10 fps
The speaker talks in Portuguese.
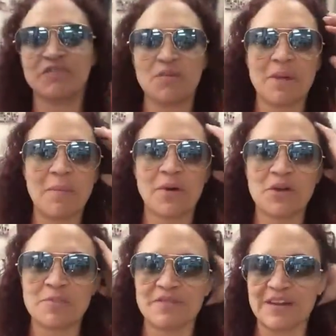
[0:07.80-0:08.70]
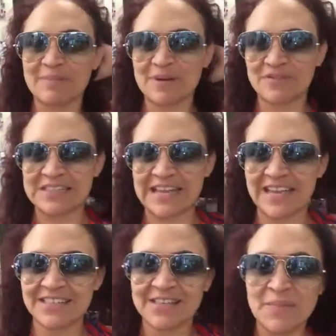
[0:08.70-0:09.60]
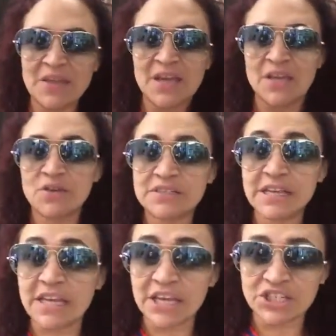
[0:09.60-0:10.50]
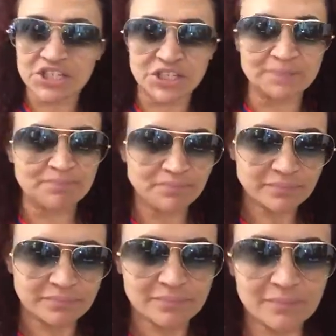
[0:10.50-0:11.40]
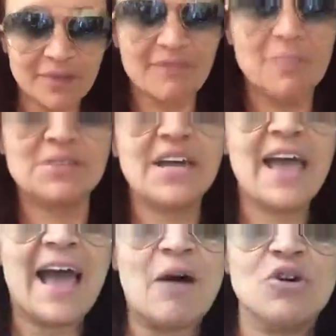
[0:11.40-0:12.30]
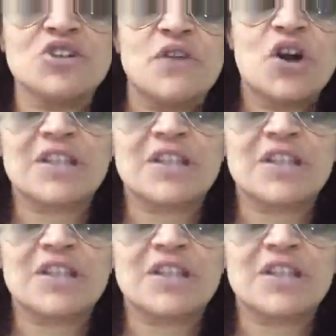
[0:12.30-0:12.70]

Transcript: vou filmar um pouquinho para falar para vocês. E o seguinte, Vamos ser real. Hoje eu vou